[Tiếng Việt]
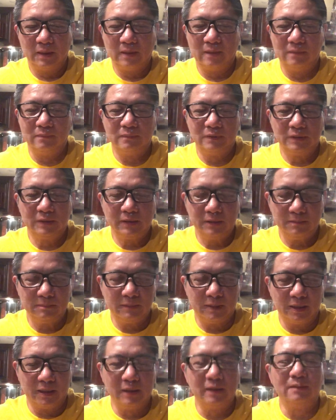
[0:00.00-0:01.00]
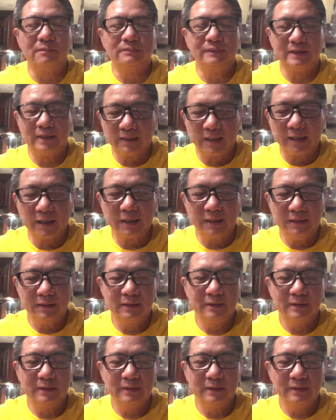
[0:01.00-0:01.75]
ổng có thiên mệnh ổng sẽ thắng